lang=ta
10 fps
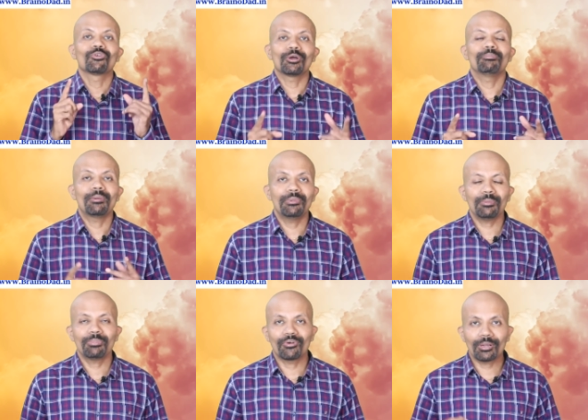உங்கள்
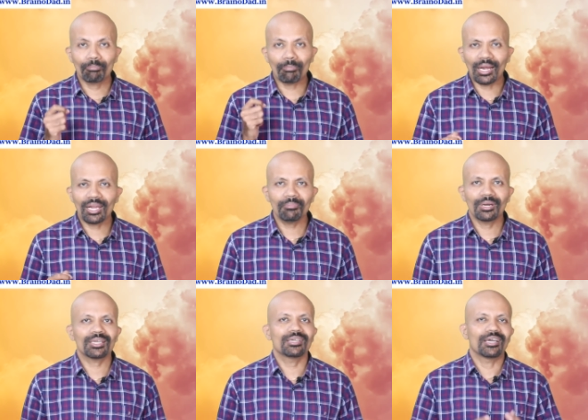மெமரி பவரை பல
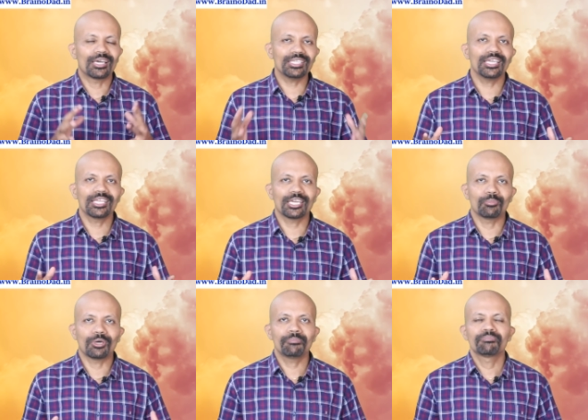மடங்கு
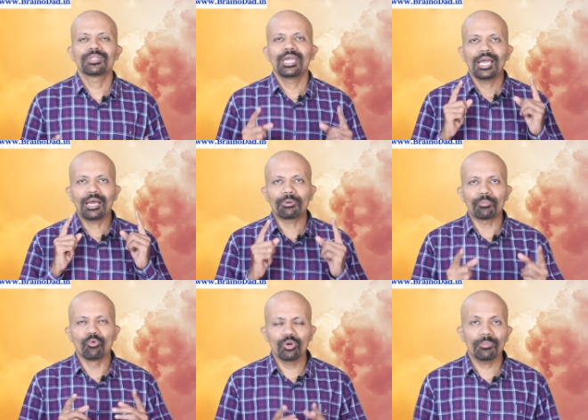அதிகரிக்கணுமா அப்போ
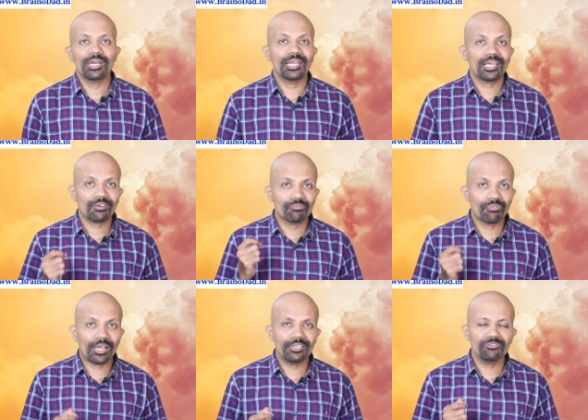மூணு மணி நேரம்
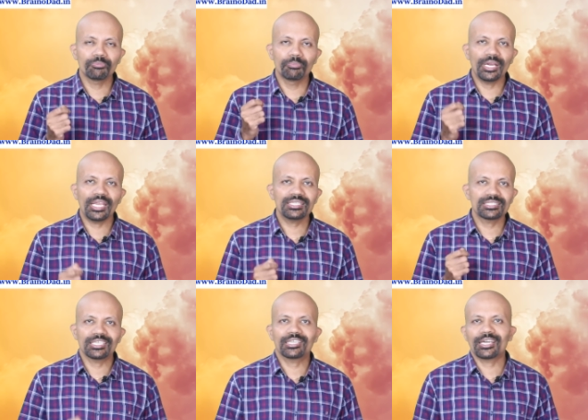ஃபைவ் பிரெயின்
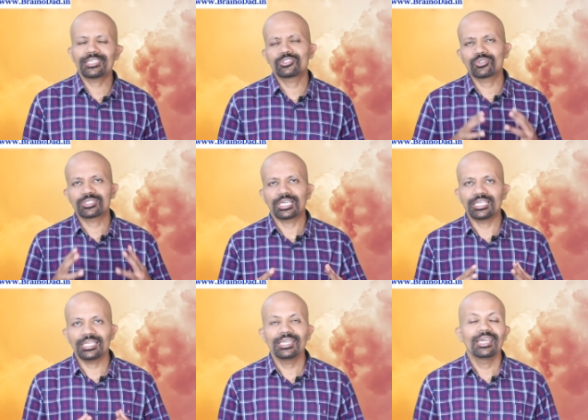சீக்ரெட்ஸ் டு
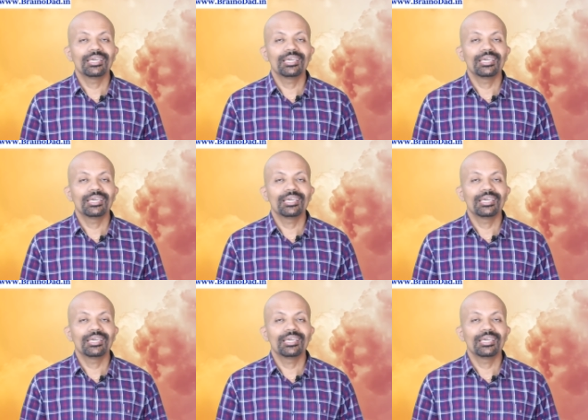ஸ்டடி